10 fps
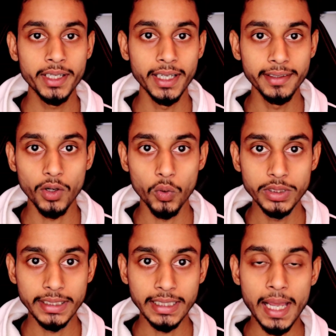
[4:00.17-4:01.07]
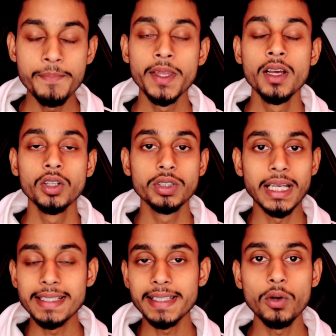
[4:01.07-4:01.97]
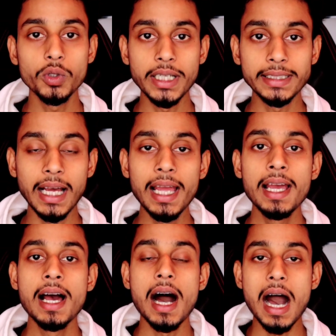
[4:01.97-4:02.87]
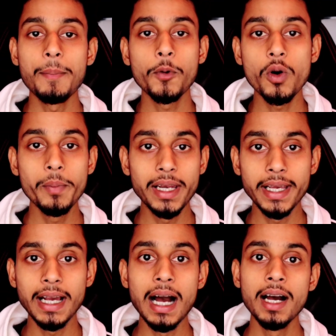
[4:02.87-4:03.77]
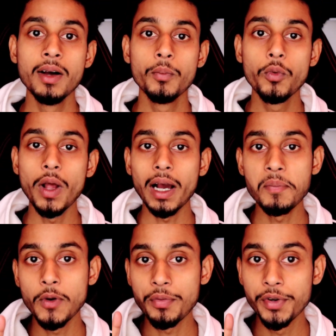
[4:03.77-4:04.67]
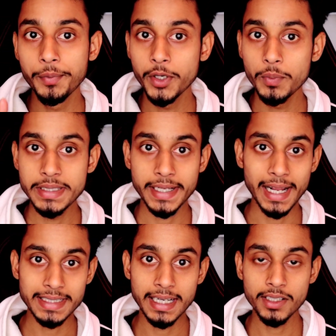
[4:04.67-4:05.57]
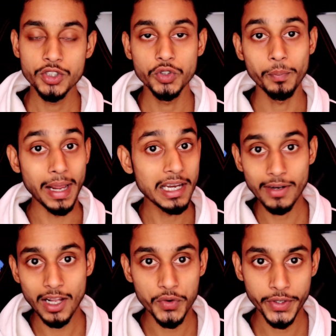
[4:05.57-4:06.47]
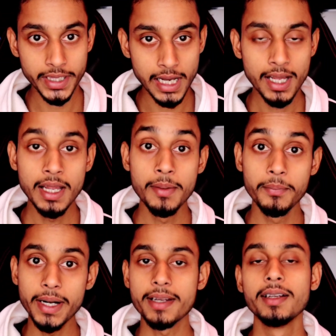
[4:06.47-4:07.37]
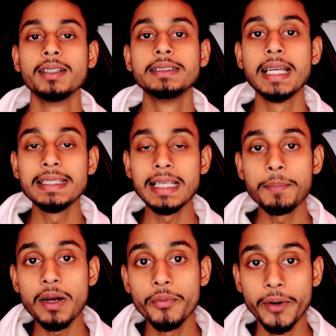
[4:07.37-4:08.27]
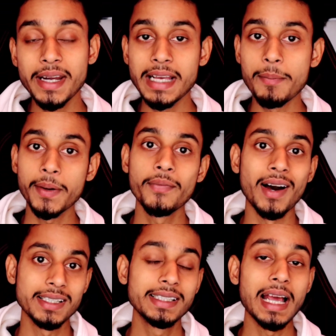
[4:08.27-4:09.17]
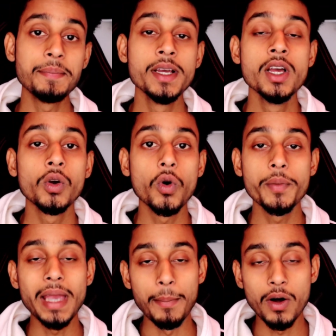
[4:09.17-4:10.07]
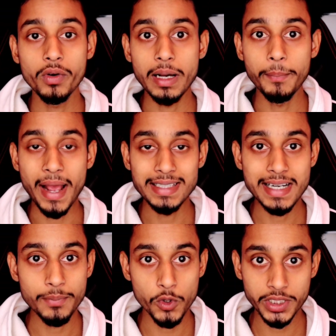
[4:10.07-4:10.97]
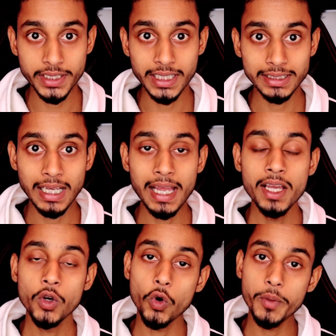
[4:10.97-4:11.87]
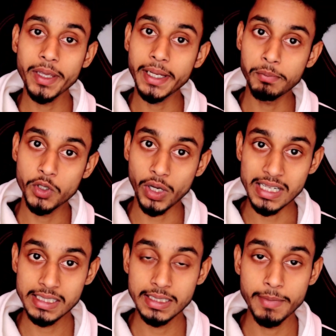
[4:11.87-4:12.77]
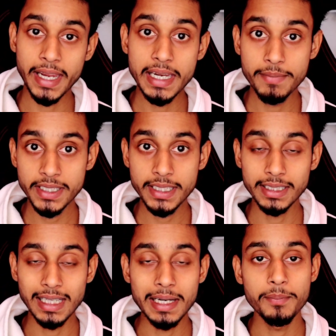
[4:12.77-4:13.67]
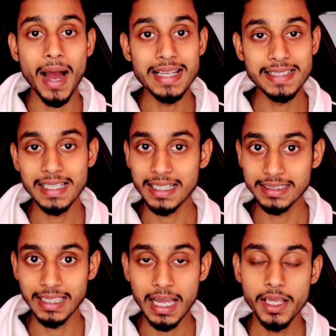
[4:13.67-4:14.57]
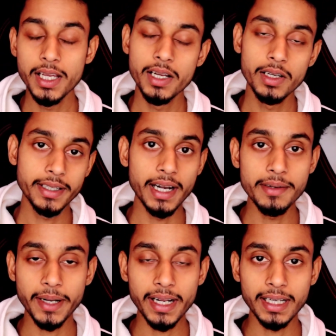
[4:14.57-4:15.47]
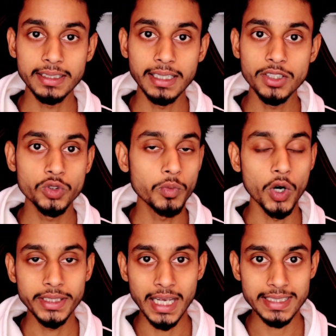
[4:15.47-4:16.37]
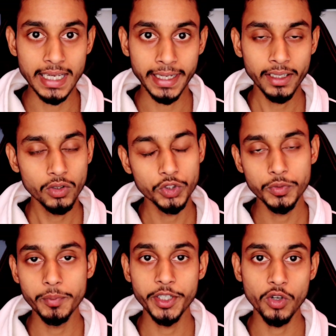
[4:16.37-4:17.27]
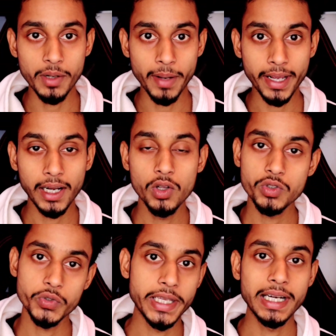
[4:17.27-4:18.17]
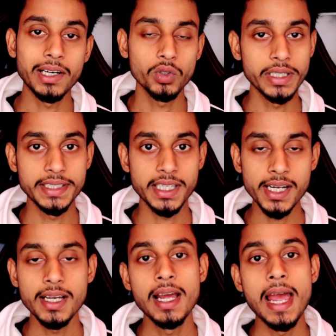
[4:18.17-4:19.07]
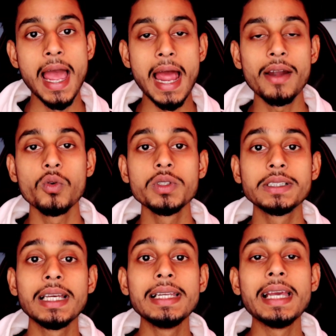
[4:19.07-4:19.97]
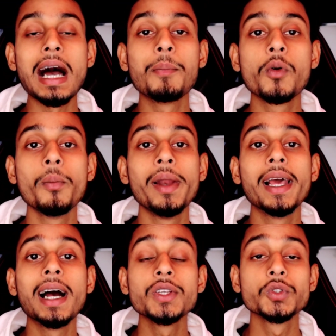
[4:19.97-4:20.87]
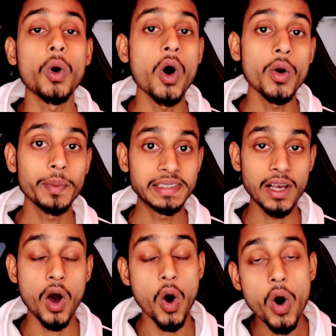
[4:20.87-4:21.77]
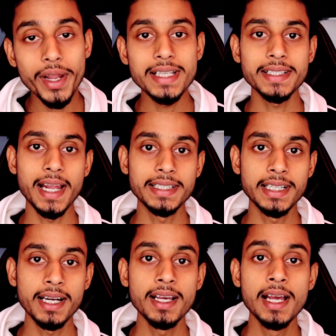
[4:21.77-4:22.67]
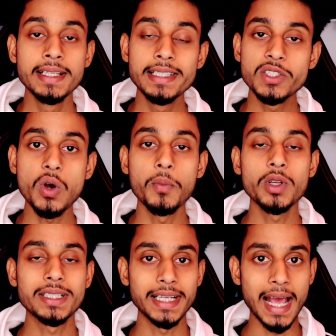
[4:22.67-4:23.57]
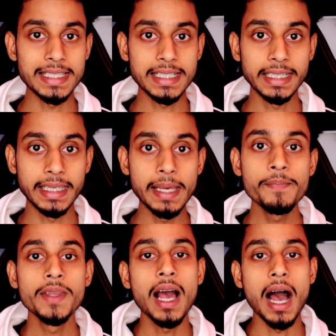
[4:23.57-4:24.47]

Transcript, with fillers: मिनट के अंदर हो जाता है तो जैसे हो जाता है आपको मिलेगा पूरा का पूरा फिफ्टी रुपीज़ स्क्रैच कार्ड जो पहले वाला ऑफर था बट जैसे आपका फ्रेंड यहाँ पर फर्स्ट टाइम कोई भी अमाउंट का पैसा डिपॉजिट करता है कोई भी क्रिप्टो करेंसी में इन्वेस्ट करता है यानी बाय सेल करता है ट्रेड वगैरह करता है जो बहुत ही आसान है कुछ भी बिटकॉइन बाय कर ले उसको सेल कर दो इंस्टेंट उसके लिए आपको मिलेगा सौ रुपीज़ का और एक स्क्रैच कार्ड जिसको आप लोग स्क्रैच करके